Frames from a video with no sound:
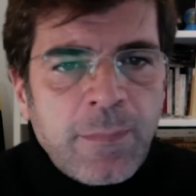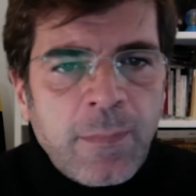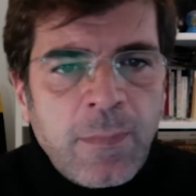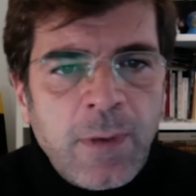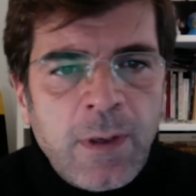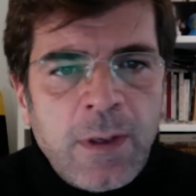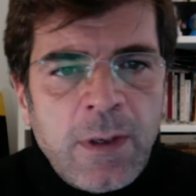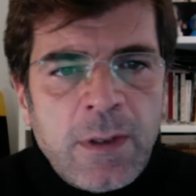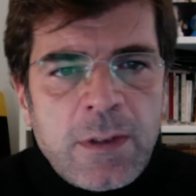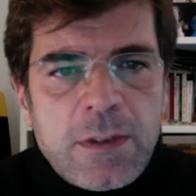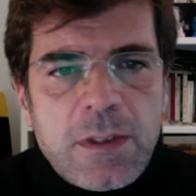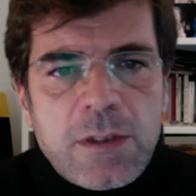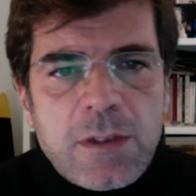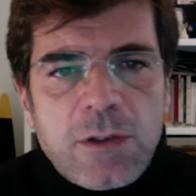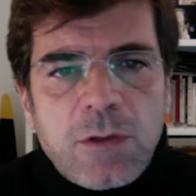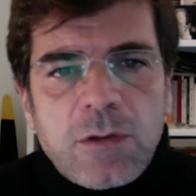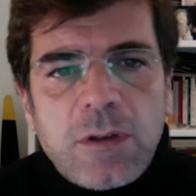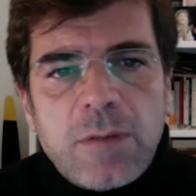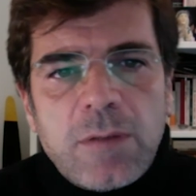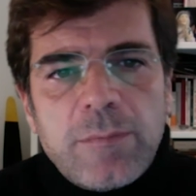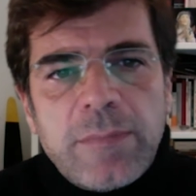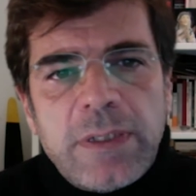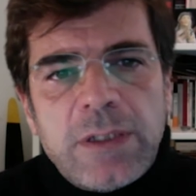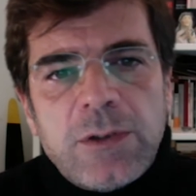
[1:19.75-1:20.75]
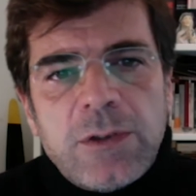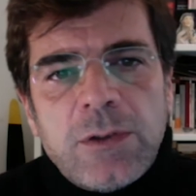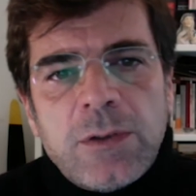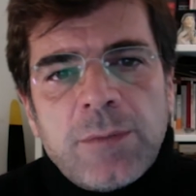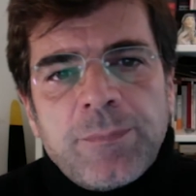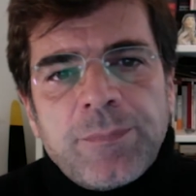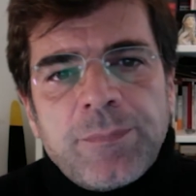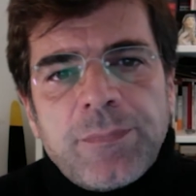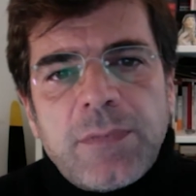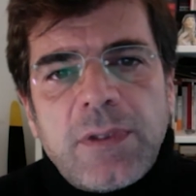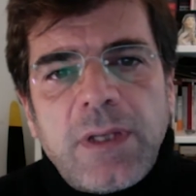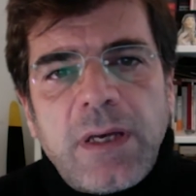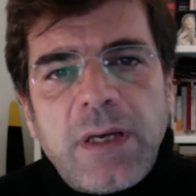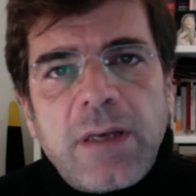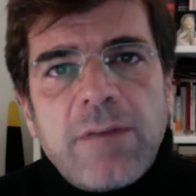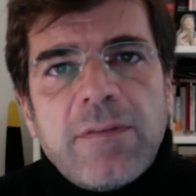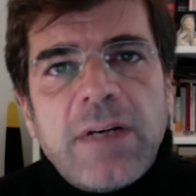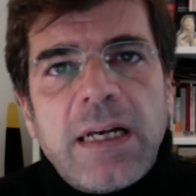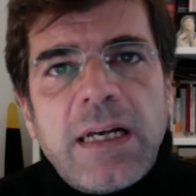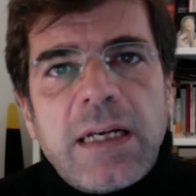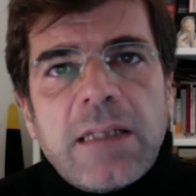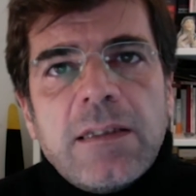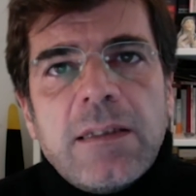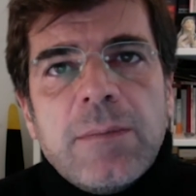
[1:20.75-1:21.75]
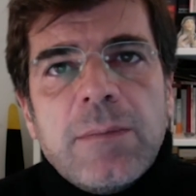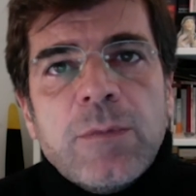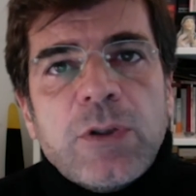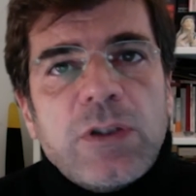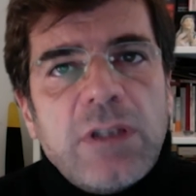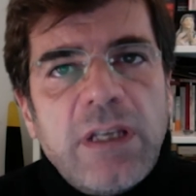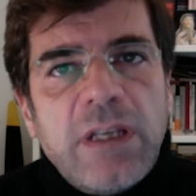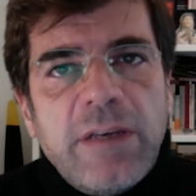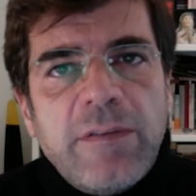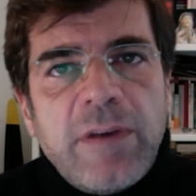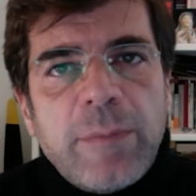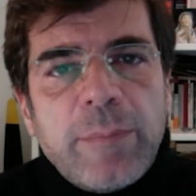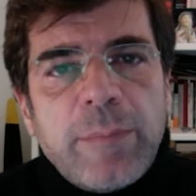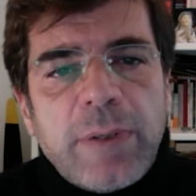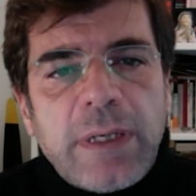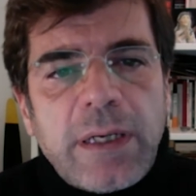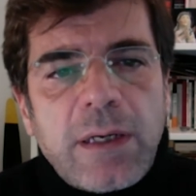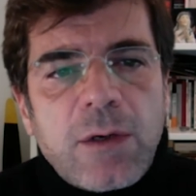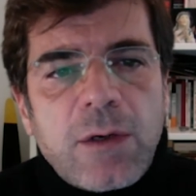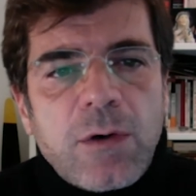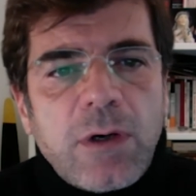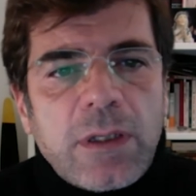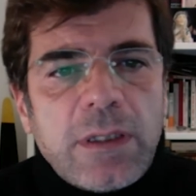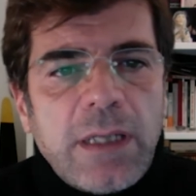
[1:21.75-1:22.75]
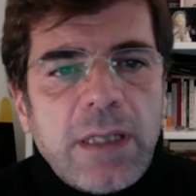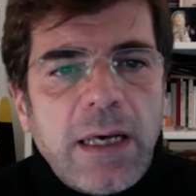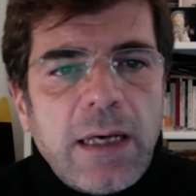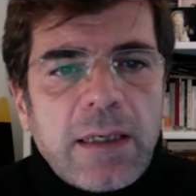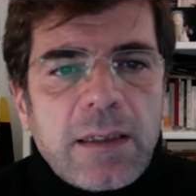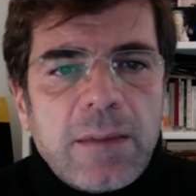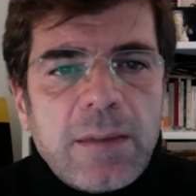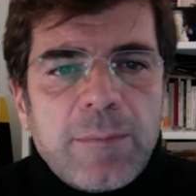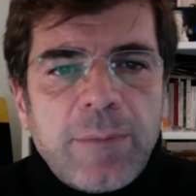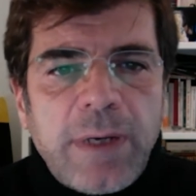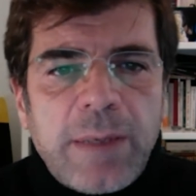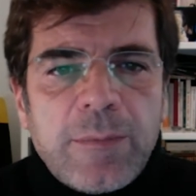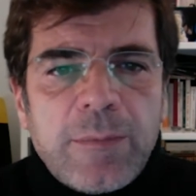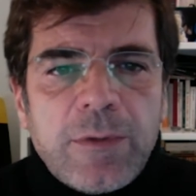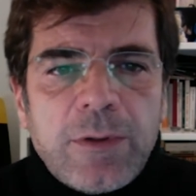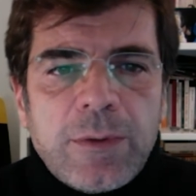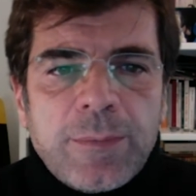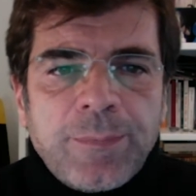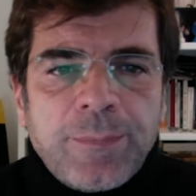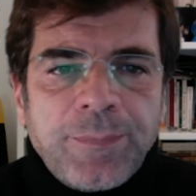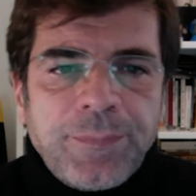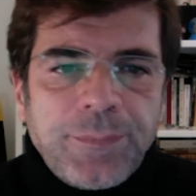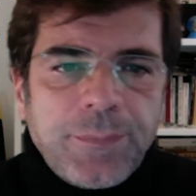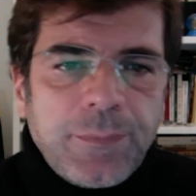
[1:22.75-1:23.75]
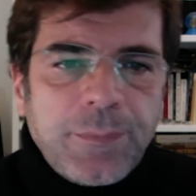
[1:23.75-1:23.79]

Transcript: Ci sono almeno tre validi motivi per ricordare. Il primo